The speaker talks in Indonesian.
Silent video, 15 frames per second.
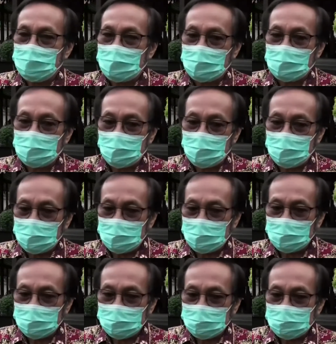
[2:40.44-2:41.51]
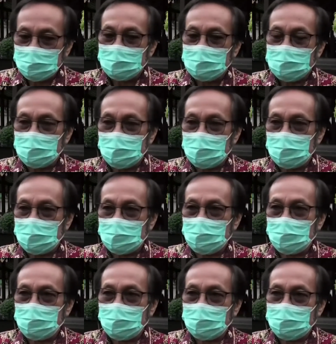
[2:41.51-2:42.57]
pada tahun ini kita akan
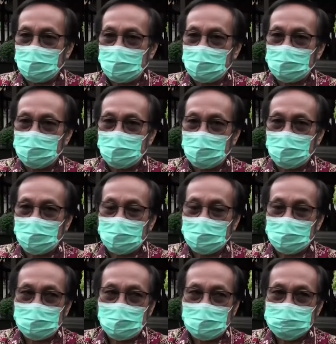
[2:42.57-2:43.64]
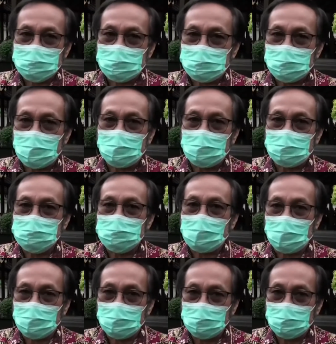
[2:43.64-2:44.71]
memperbaiki pengelolaan aset yang
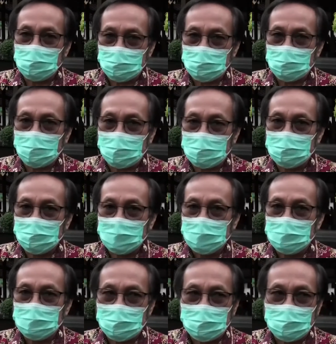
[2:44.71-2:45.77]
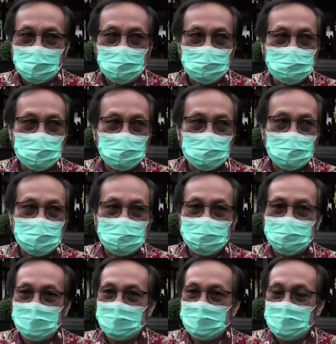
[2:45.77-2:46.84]
jauh lebih baik. Untuk ini kami ucapkan
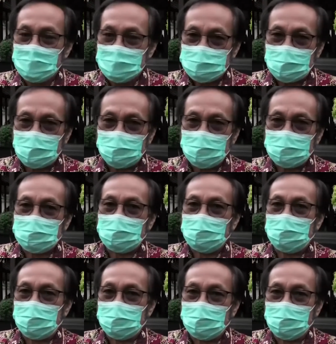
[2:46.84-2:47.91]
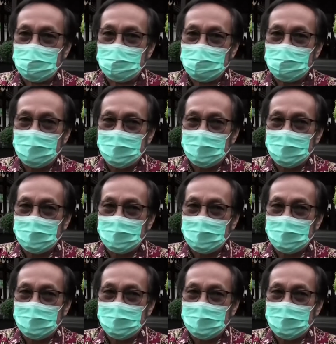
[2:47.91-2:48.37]
selamat kepada